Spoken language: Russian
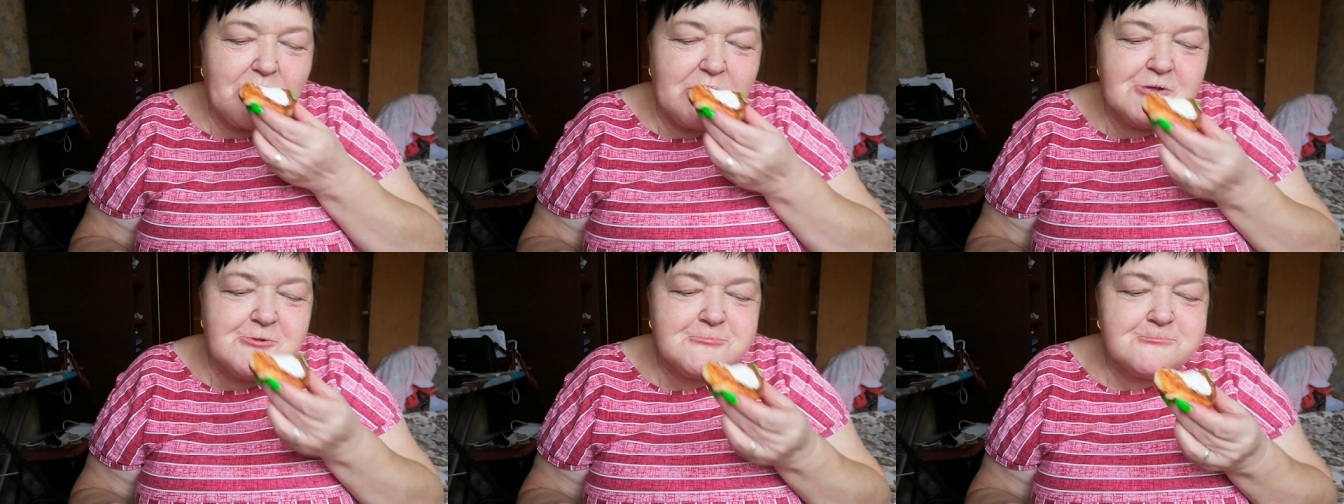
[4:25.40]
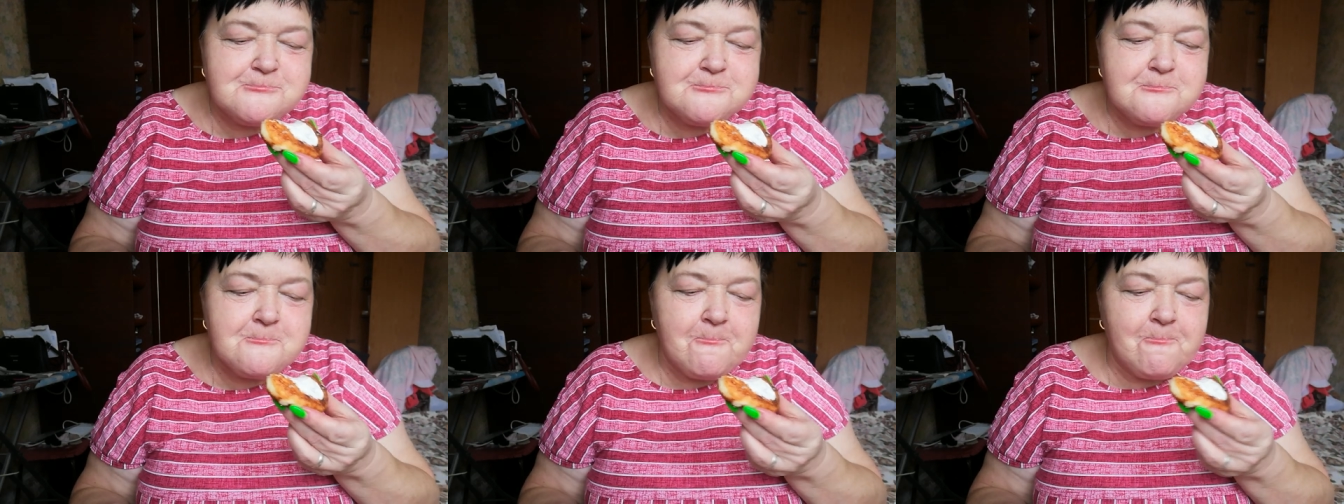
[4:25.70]
М
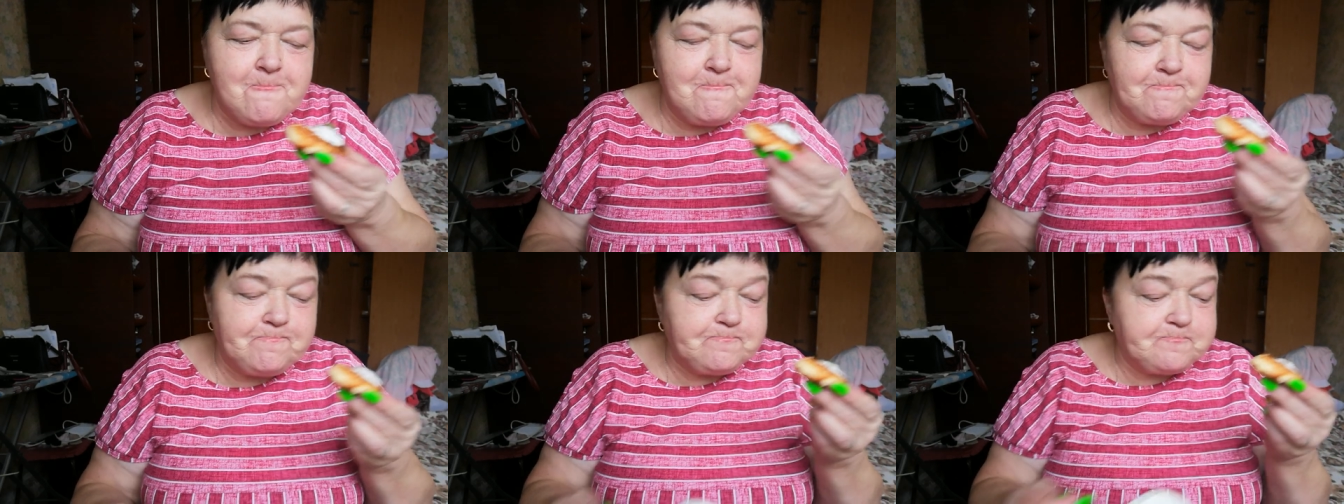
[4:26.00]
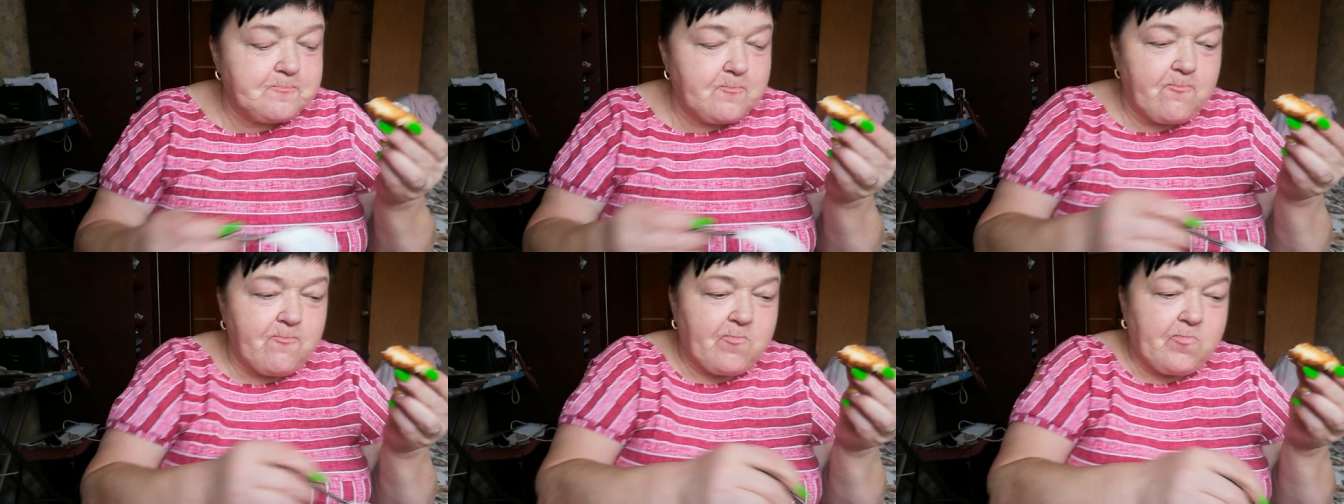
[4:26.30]
-м
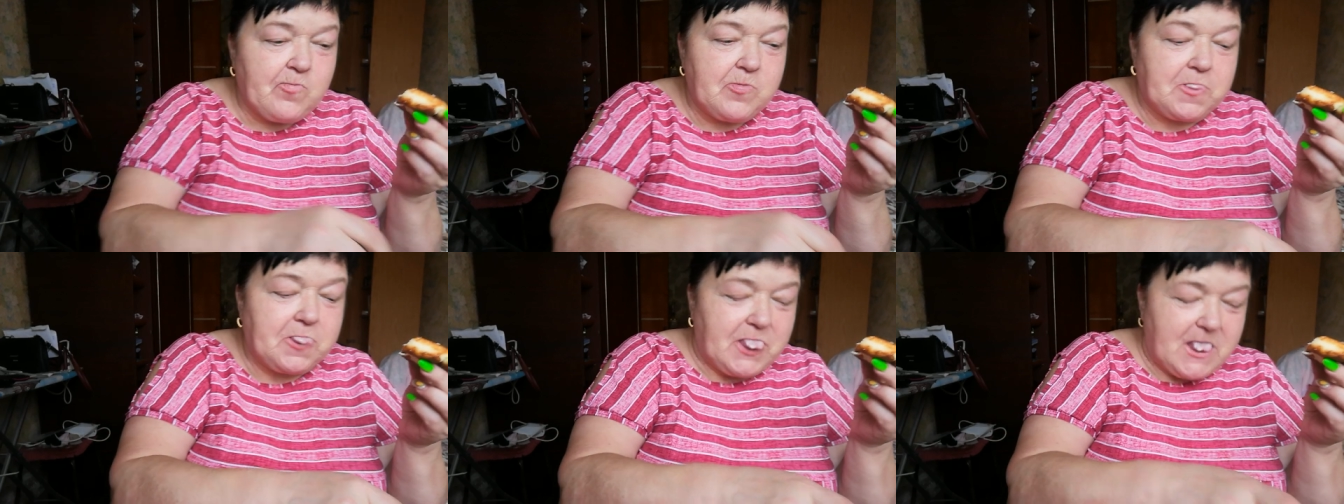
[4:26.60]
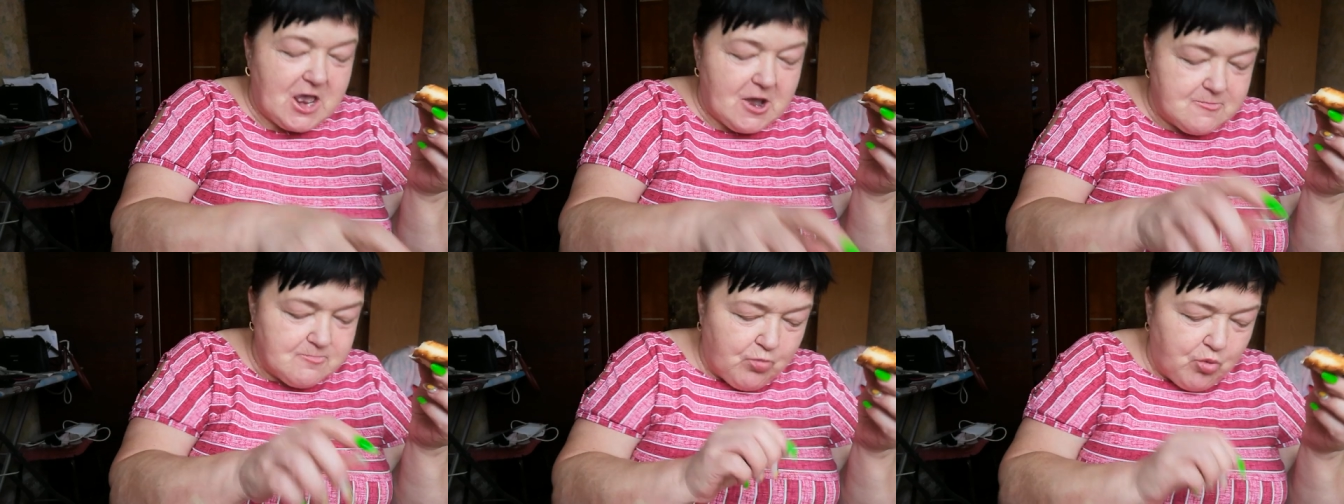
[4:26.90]

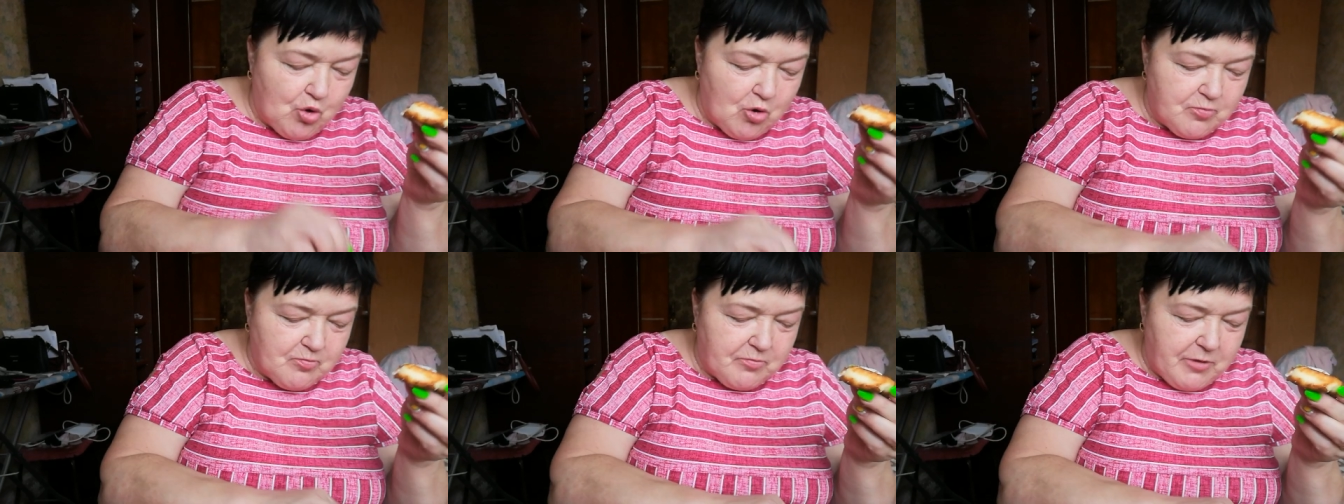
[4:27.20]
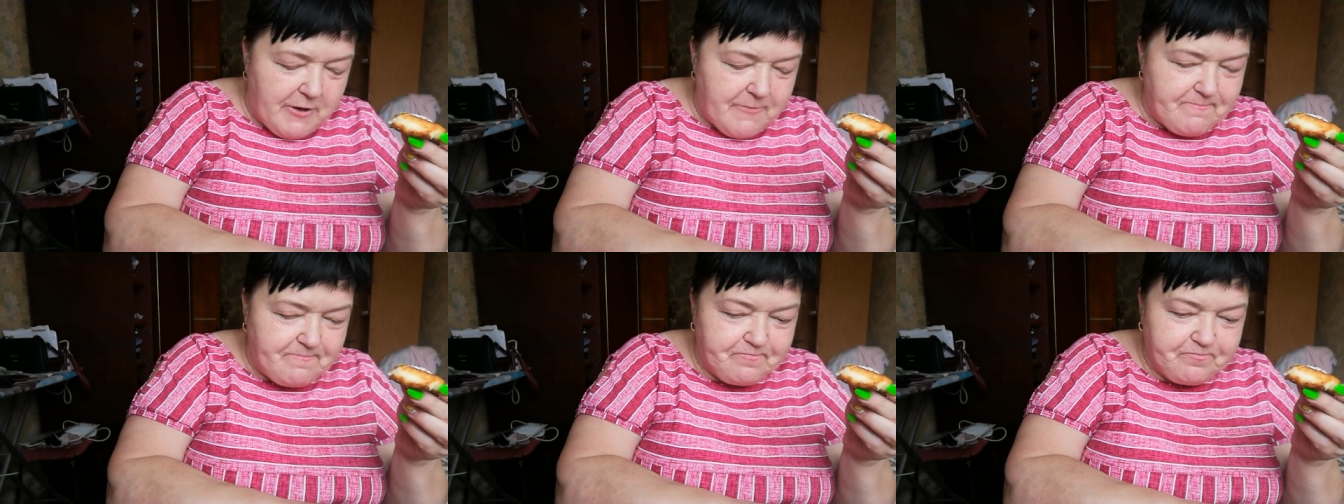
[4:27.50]
-м.
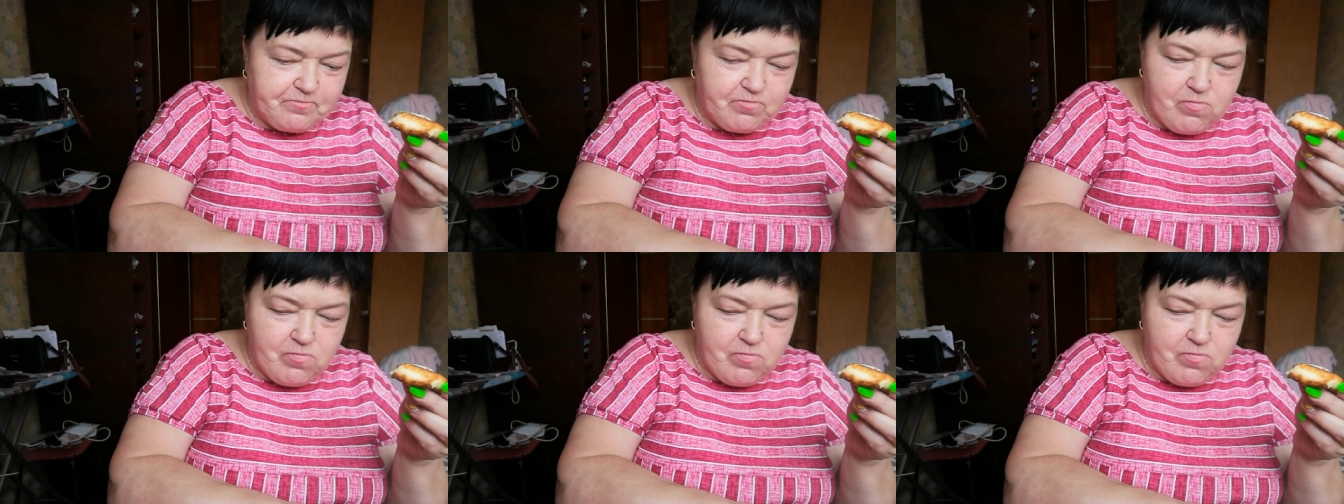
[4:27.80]
Бомба.